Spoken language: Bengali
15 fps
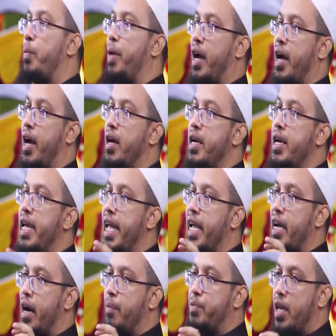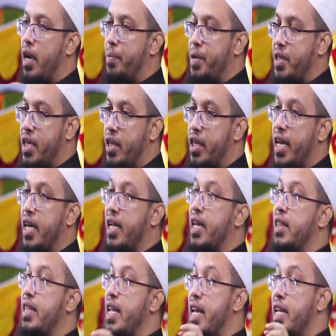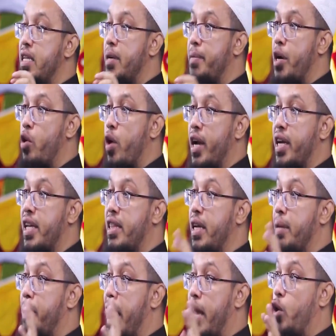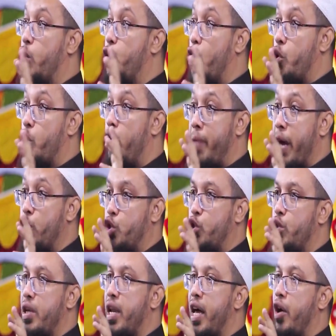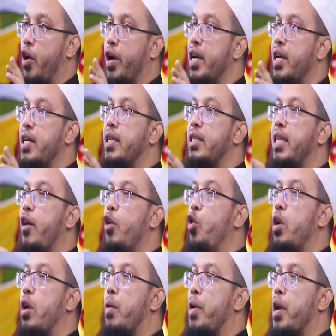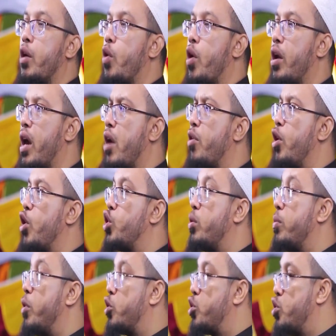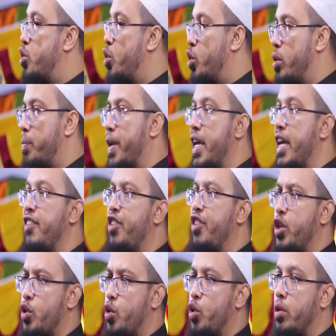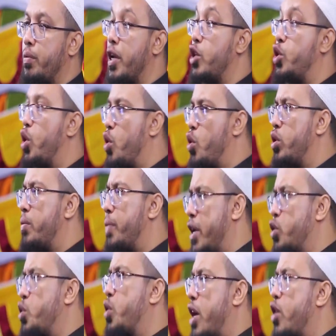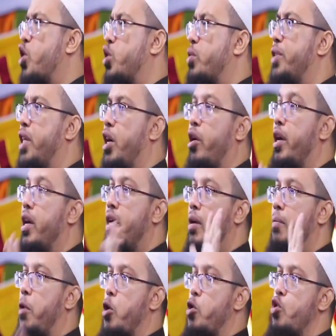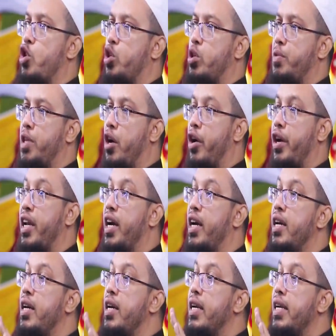তবে হ্যাঁ এই কাপ থেরাপি যা দেওয়ার ক্ষেত্রে হেজামা করার ক্ষেত্রে ভালো দক্ষ মানুষ যদি না হয় তাহলে উল্টাপাল্টা করার কারণে অনেক সময় অসুস্থ হতে পারে ইনফেকশন হতে পারে জ্বর হতে পারে ছোটোখাটো অসুবিধা হয় বড় কোনো অসুবিধা হয় না